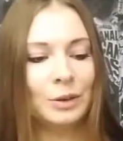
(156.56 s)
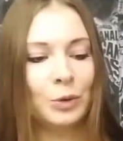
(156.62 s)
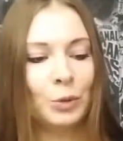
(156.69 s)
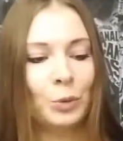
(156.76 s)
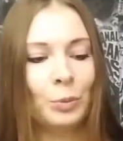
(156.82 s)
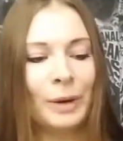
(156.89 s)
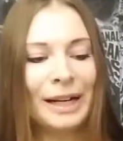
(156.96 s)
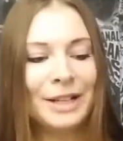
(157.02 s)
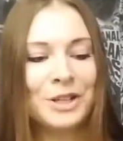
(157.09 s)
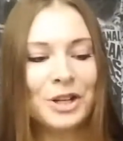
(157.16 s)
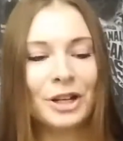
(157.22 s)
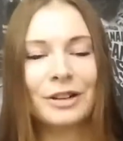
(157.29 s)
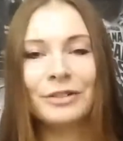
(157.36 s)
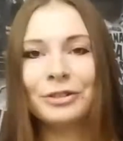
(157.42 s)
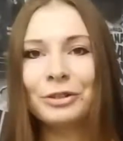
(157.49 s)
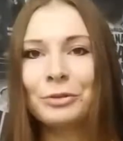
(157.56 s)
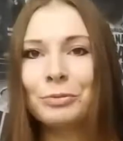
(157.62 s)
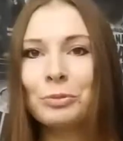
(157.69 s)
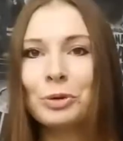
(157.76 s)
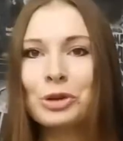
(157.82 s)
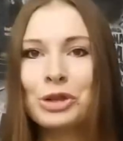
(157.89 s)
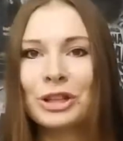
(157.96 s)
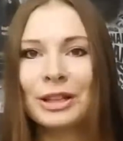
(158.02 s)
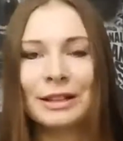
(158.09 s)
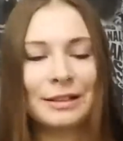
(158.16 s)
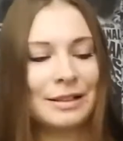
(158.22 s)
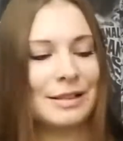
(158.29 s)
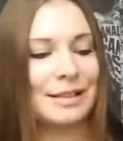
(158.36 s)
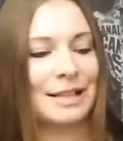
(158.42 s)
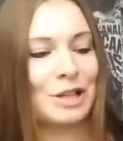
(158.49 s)
У мальчиков можно,
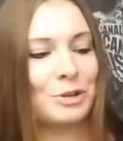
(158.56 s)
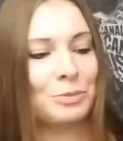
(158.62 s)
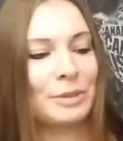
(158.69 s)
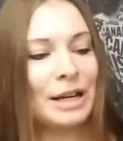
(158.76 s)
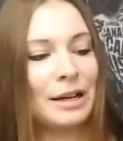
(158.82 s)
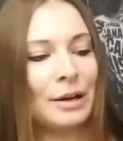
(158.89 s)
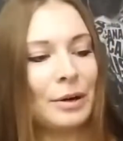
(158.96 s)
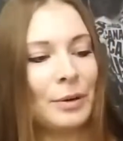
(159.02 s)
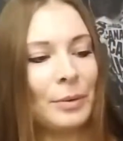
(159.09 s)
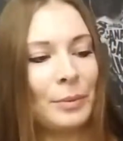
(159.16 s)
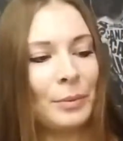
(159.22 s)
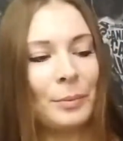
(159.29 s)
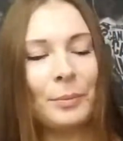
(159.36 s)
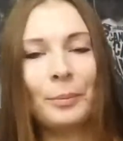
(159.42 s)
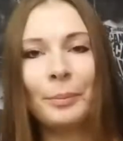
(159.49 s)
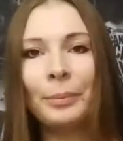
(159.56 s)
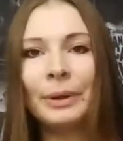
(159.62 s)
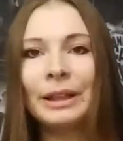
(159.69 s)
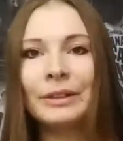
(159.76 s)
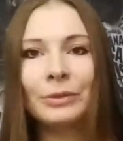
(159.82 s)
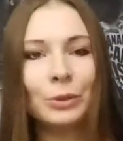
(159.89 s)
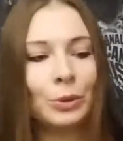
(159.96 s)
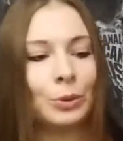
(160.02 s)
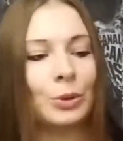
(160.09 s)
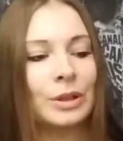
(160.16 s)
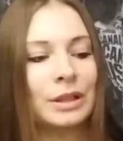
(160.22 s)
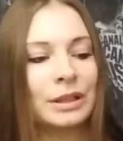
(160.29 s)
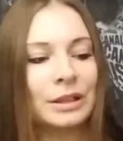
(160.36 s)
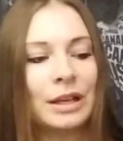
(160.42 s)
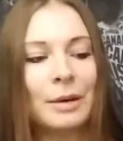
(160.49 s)
скажем так, половой
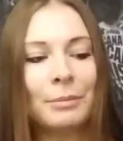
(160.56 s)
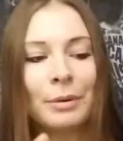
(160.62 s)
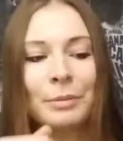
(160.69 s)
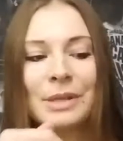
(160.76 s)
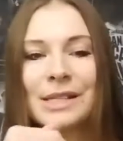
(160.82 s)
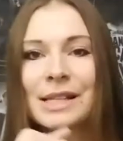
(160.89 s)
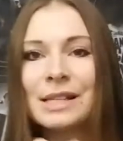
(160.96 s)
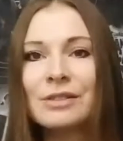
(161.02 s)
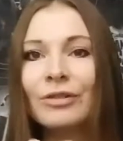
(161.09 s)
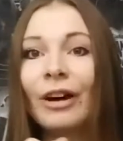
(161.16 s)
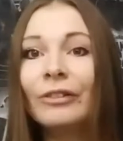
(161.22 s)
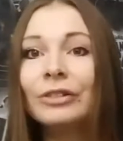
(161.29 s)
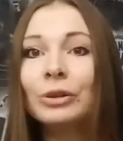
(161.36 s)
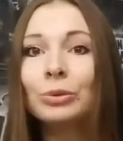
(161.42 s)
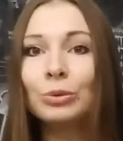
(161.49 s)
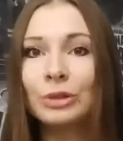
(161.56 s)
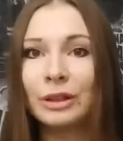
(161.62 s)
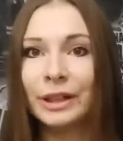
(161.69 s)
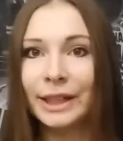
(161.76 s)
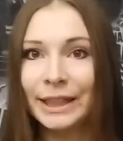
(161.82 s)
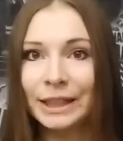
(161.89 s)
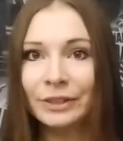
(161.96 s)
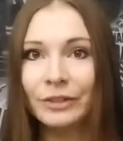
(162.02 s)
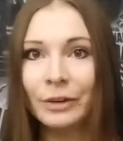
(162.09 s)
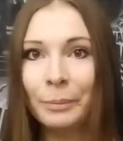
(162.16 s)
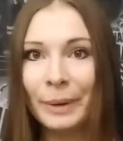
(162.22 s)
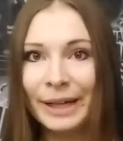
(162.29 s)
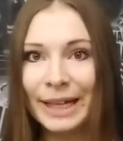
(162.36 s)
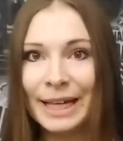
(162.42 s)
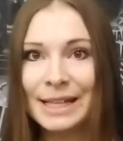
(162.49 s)
орган поместить вовнутрь этого
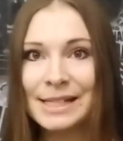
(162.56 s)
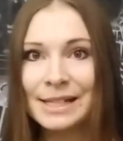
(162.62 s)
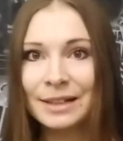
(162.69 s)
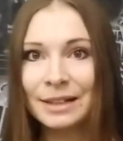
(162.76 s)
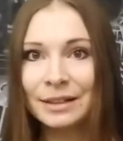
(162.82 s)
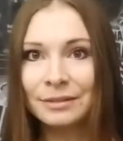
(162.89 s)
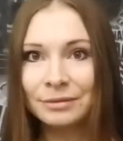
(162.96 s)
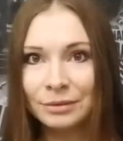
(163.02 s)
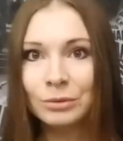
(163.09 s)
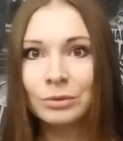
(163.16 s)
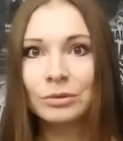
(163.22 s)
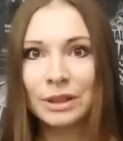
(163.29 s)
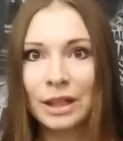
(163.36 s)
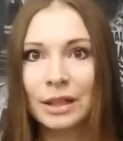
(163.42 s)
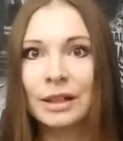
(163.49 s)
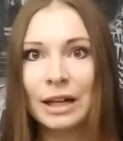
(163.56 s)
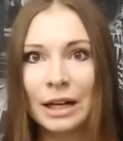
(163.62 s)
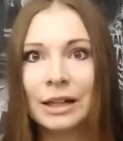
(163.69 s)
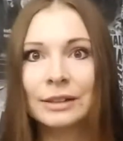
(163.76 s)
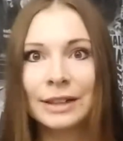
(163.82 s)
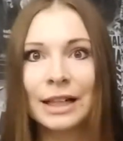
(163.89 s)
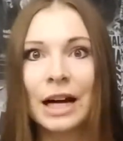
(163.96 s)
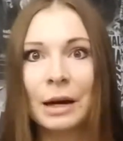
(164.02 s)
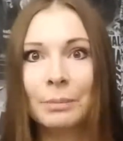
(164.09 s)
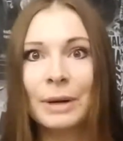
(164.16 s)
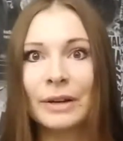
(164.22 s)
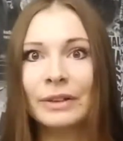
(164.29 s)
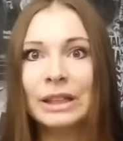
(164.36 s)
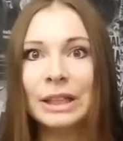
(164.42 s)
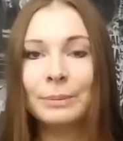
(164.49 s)
пакетика, так, так как
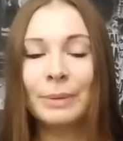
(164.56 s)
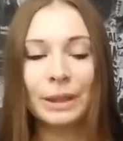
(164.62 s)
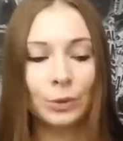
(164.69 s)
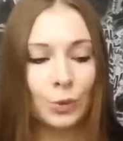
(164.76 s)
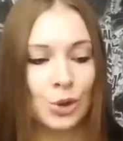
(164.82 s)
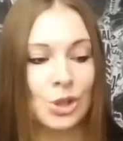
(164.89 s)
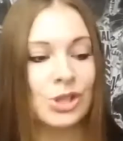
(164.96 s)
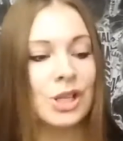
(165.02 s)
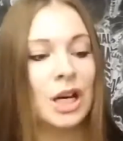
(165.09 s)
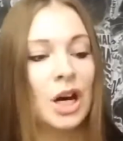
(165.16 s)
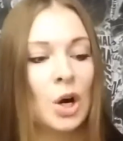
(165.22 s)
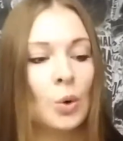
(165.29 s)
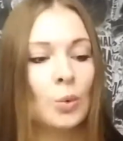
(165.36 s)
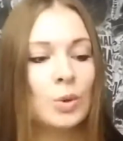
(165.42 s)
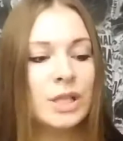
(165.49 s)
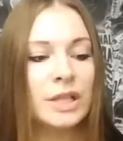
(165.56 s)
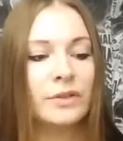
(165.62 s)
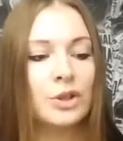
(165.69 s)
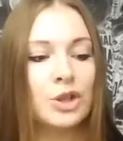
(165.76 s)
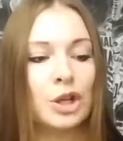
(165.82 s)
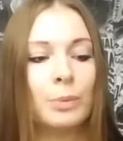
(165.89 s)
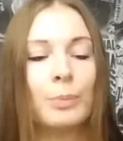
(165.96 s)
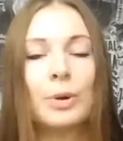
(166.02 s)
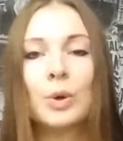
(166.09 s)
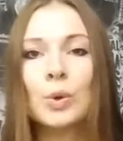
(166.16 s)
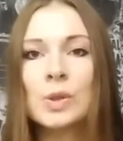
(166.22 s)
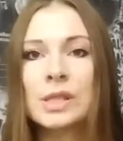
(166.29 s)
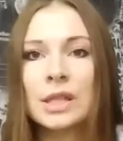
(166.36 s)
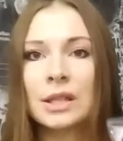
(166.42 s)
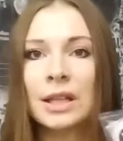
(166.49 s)
правило и получится. У девочек
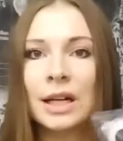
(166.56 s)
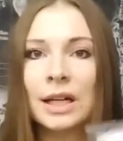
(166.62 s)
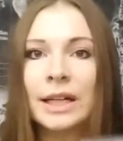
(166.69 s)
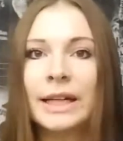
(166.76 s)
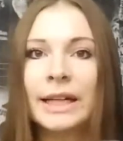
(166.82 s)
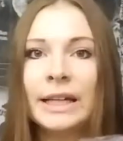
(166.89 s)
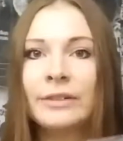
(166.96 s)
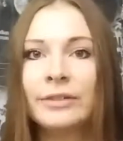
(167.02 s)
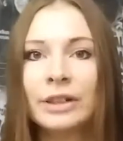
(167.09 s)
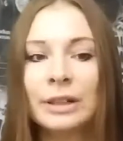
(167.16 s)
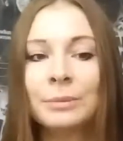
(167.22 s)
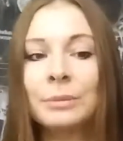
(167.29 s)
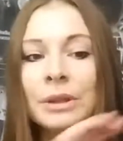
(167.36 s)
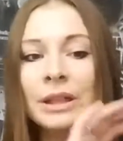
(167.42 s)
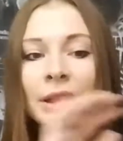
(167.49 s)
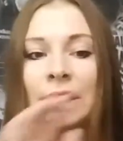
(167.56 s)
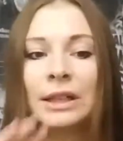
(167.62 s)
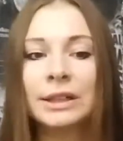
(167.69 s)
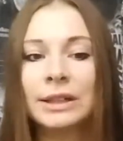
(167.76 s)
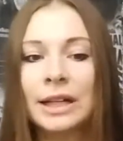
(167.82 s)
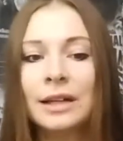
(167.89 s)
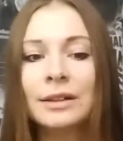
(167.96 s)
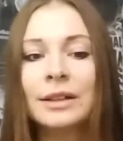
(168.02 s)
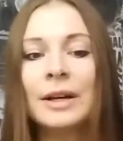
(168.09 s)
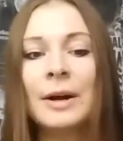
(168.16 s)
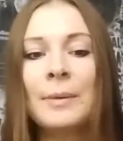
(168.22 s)
просто наклеиваем так,